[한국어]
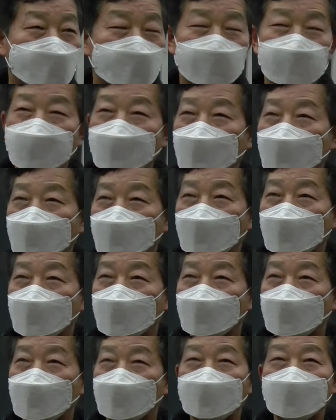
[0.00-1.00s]
거의 한
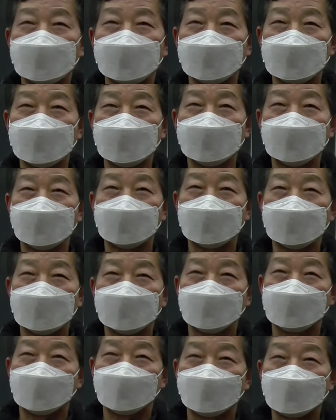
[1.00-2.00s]
7년요?
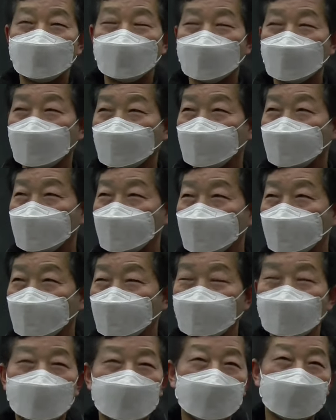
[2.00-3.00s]
그
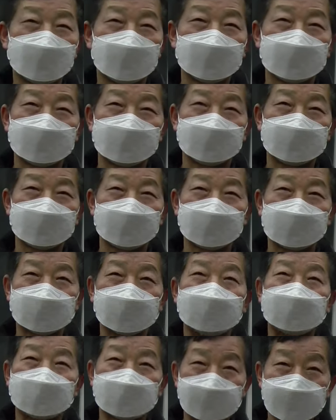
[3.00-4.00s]
정도의 그
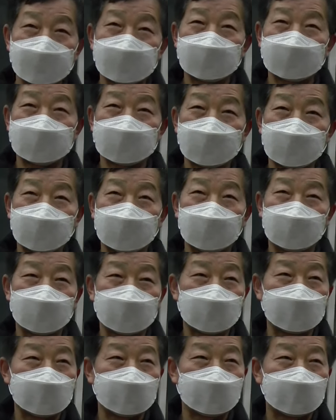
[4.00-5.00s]
시간이 지났는데
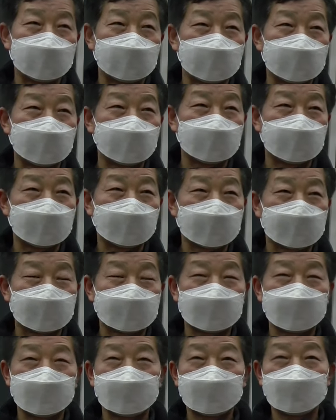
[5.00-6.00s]

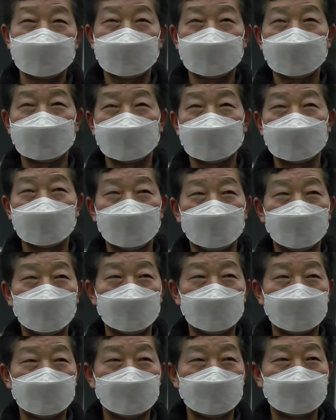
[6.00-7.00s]
그때 이제
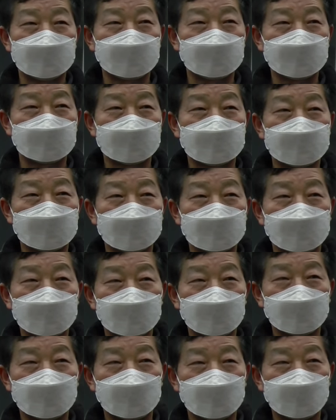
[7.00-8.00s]
뭐
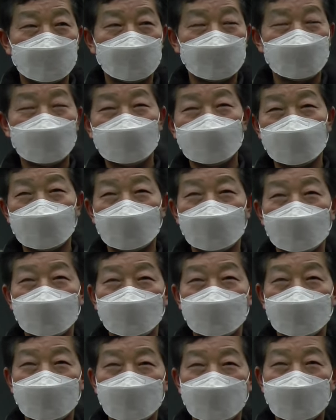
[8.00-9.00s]

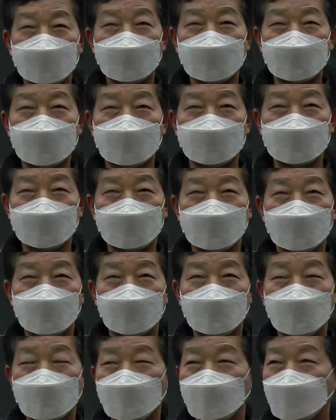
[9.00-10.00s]
공목사님을 만나
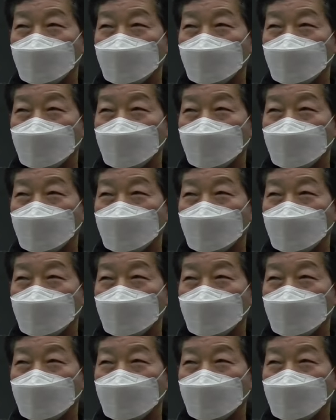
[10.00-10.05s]
가지고